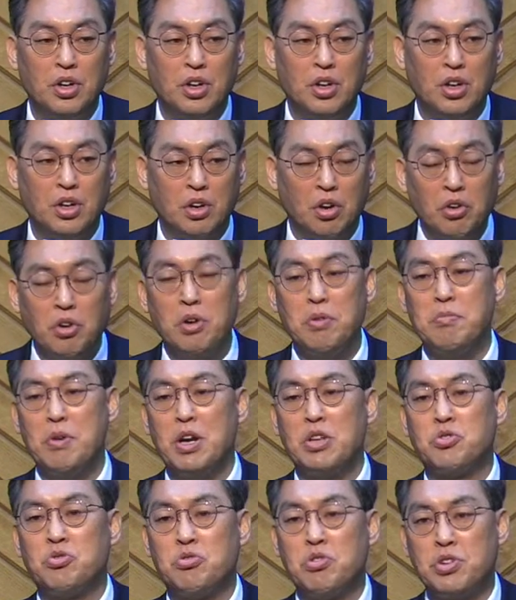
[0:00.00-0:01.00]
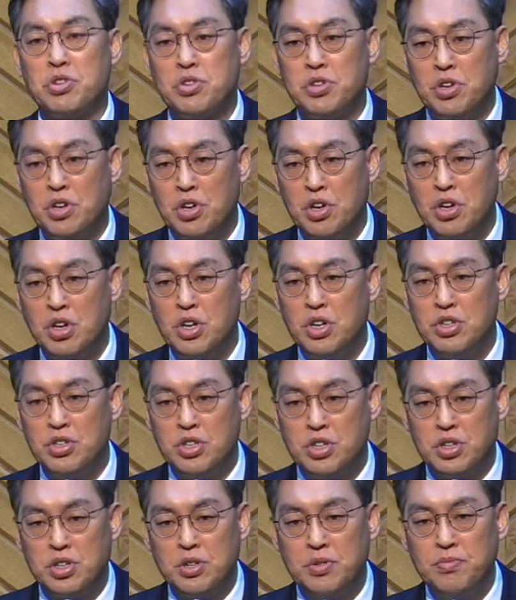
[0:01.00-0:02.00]
거기에 맞추어서
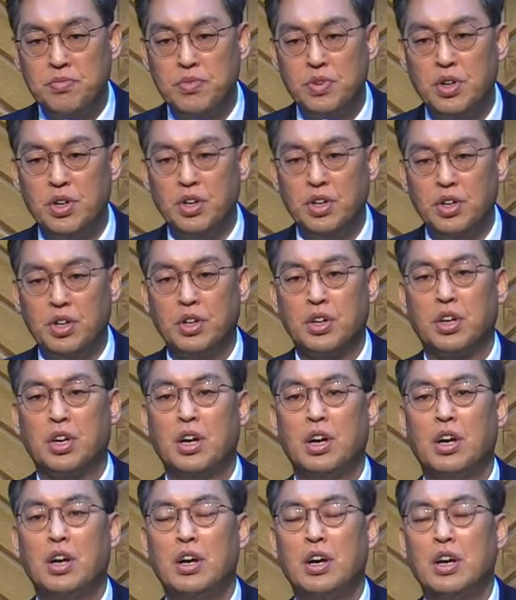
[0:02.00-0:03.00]
지금 이렇게